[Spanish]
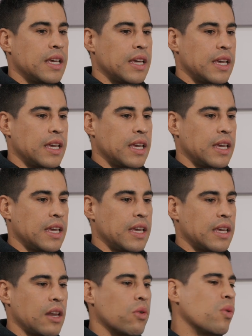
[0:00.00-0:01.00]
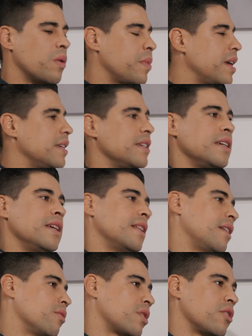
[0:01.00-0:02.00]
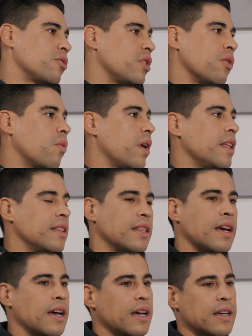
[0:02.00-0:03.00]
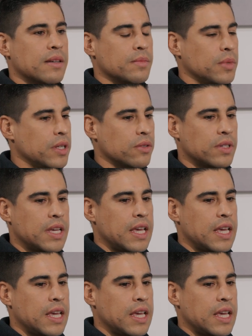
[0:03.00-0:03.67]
el eh, jugo de Medellín en los años 50, bueno.